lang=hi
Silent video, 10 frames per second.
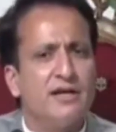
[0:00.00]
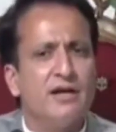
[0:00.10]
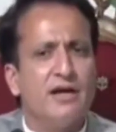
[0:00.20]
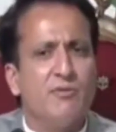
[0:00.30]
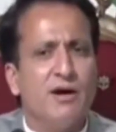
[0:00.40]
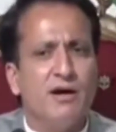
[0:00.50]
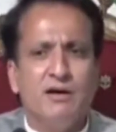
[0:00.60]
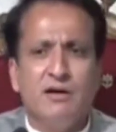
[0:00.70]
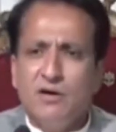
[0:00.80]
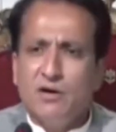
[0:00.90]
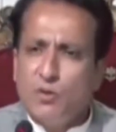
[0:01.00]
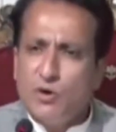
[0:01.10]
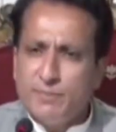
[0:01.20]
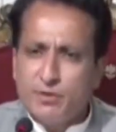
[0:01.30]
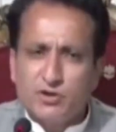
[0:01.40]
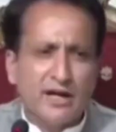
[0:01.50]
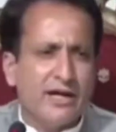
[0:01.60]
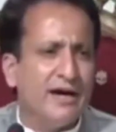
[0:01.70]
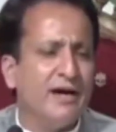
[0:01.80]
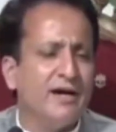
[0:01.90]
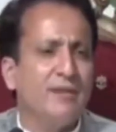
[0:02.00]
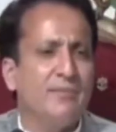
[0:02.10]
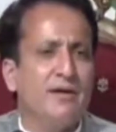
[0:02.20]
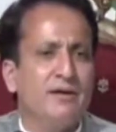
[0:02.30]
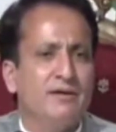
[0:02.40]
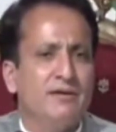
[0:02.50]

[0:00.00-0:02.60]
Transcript: कई रहनुमा कोई पुरसाने हाल ना बना